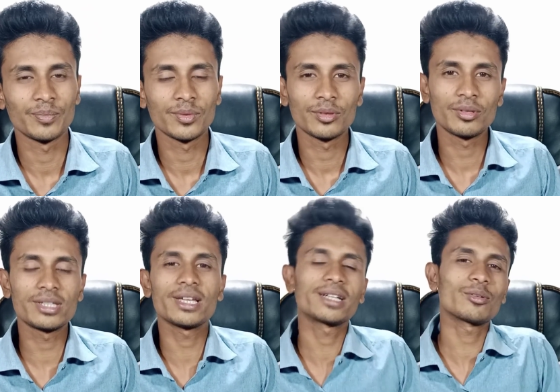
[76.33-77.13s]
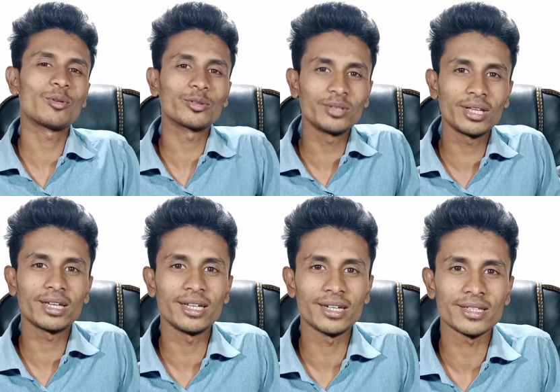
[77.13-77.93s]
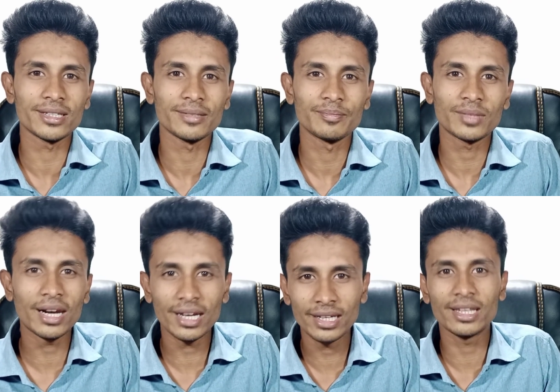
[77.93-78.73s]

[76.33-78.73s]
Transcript: তো এই চেয়ারটা কত দিয়ে কিনেছি তার আগে